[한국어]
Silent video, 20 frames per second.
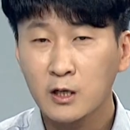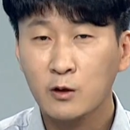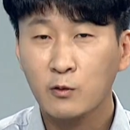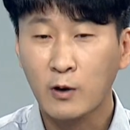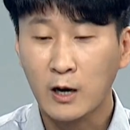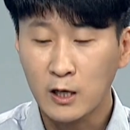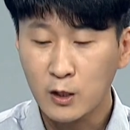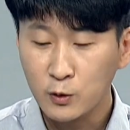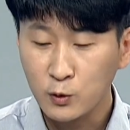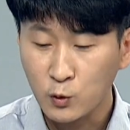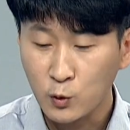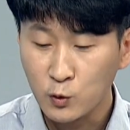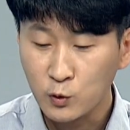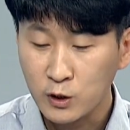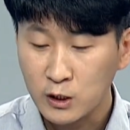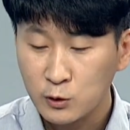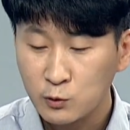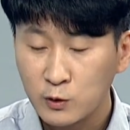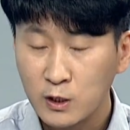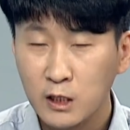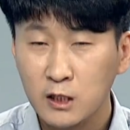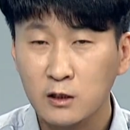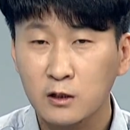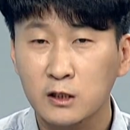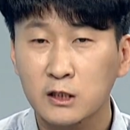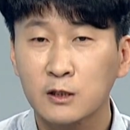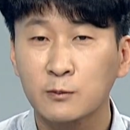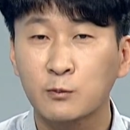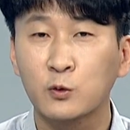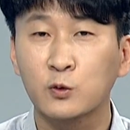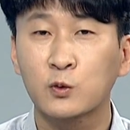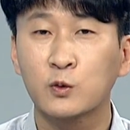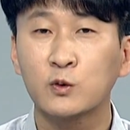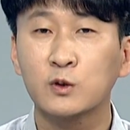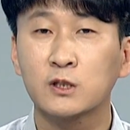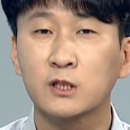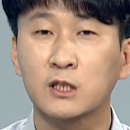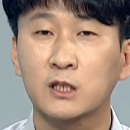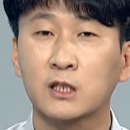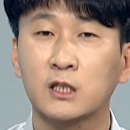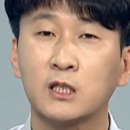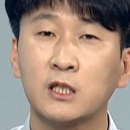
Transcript: 관련 교육 이수라는 것이 보통은 이제